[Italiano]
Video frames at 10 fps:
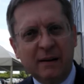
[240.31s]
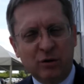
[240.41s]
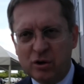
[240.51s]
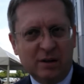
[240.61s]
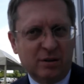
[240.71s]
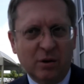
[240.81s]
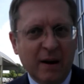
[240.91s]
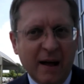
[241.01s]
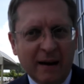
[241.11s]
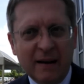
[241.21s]

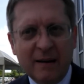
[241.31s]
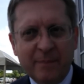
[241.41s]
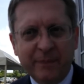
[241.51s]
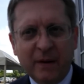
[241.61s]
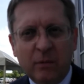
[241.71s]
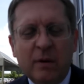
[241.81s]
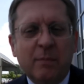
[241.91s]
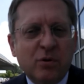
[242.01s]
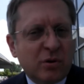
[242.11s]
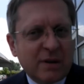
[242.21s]
eccezionale,
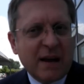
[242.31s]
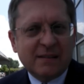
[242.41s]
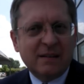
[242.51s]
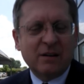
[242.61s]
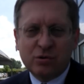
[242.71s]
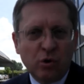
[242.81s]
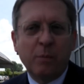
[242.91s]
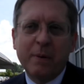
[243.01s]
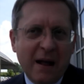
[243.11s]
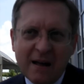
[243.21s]
quindi bisogna essere solo
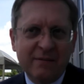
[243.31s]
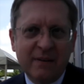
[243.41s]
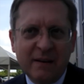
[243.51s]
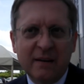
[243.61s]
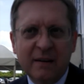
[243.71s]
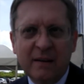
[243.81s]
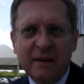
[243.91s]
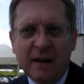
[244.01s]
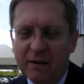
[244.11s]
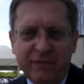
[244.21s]
bravi
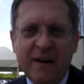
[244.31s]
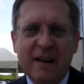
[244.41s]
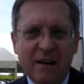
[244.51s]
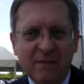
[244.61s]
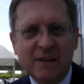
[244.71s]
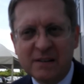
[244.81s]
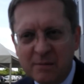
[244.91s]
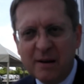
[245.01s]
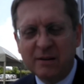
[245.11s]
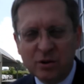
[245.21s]
a fare gli
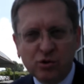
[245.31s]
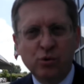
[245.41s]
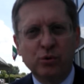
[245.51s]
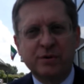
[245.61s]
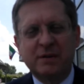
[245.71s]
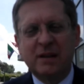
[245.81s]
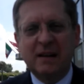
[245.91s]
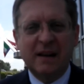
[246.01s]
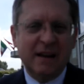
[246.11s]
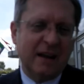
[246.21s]
investimenti
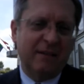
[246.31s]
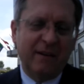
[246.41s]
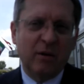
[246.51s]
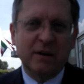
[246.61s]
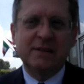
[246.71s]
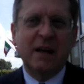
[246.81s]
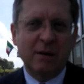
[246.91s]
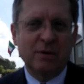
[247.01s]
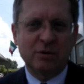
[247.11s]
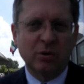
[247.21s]
giusti e a
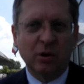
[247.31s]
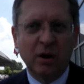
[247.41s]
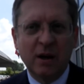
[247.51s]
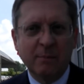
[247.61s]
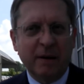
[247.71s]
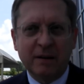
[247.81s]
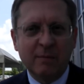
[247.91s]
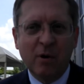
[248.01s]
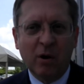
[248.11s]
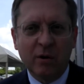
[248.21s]
valorizzare questo
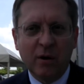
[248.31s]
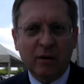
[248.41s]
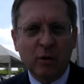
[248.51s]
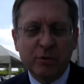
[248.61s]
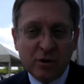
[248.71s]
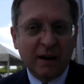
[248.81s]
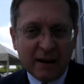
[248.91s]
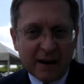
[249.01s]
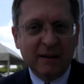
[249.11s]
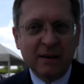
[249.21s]
patrimonio, ecco, bisogna
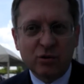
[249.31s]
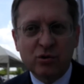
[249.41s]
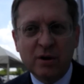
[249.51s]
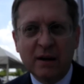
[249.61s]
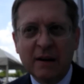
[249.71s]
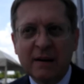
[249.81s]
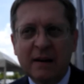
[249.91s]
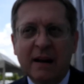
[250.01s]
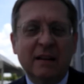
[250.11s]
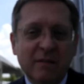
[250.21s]
crederci
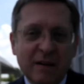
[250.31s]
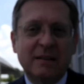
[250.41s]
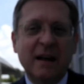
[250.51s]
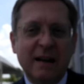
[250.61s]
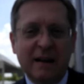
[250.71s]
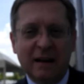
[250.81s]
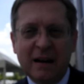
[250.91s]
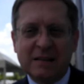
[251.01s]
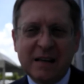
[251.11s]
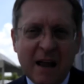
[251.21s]
e diventare
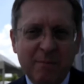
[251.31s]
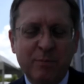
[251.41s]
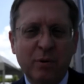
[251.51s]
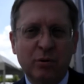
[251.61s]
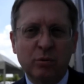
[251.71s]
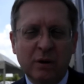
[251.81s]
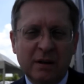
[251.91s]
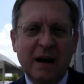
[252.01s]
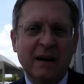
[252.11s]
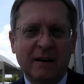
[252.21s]
l'esempio di
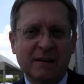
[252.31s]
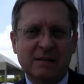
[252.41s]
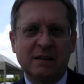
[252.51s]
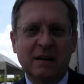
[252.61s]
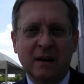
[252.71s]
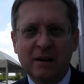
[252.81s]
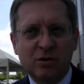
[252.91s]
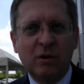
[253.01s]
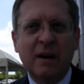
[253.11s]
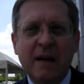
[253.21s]
un'Italia che si
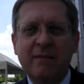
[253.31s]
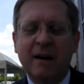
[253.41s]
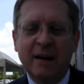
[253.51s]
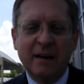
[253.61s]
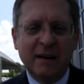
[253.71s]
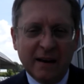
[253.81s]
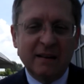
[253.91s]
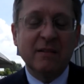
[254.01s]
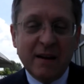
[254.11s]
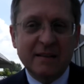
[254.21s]
risolleva
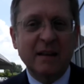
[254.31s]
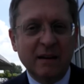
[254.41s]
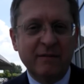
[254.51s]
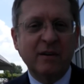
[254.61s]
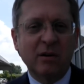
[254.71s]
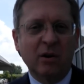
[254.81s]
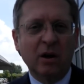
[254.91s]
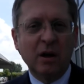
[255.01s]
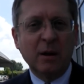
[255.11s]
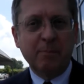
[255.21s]
e diventa davvero
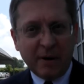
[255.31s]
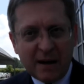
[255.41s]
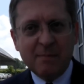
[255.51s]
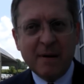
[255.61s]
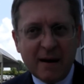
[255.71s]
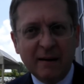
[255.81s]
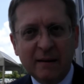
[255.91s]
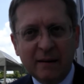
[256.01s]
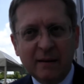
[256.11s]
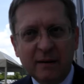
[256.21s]
prima
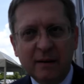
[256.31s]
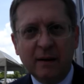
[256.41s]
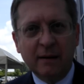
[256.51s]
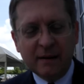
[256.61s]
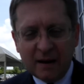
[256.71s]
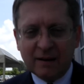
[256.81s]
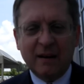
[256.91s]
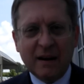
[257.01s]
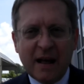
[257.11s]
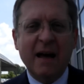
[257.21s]
eh, nel
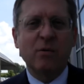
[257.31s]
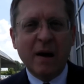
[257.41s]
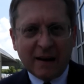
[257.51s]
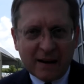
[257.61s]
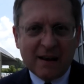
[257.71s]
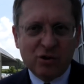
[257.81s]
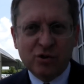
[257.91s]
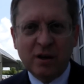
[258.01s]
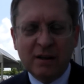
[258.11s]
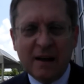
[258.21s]
creare una
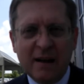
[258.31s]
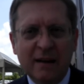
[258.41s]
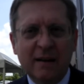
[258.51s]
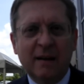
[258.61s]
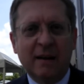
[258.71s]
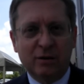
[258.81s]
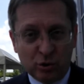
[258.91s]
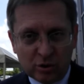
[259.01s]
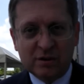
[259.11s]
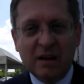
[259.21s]
crescita
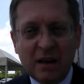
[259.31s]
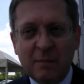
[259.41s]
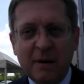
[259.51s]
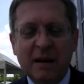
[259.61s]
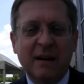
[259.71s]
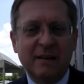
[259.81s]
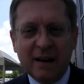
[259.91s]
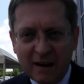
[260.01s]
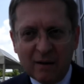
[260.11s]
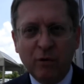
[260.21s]
sostenibile che
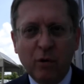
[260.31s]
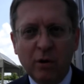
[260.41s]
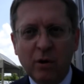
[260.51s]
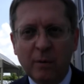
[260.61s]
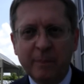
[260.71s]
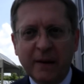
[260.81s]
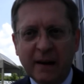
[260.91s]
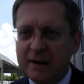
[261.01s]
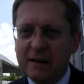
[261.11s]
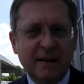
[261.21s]
dà lavoro
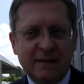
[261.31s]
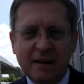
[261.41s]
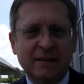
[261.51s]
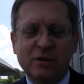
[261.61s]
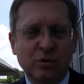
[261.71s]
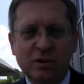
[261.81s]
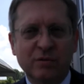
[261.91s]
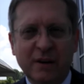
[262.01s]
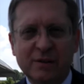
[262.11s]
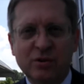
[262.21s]
e che dà tante
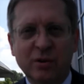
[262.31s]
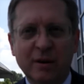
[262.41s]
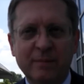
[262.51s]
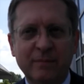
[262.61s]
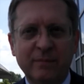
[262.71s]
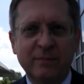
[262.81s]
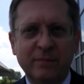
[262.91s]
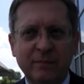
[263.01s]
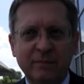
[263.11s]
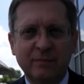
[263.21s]
soddisfazioni.
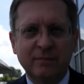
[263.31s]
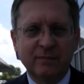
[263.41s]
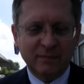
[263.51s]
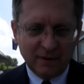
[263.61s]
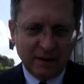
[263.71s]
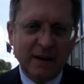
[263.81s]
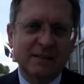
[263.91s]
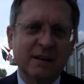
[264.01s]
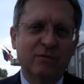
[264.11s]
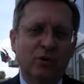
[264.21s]
Grazie signor Sindaco, Grazie
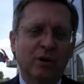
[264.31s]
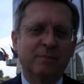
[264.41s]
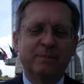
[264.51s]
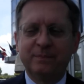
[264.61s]
buongiorno.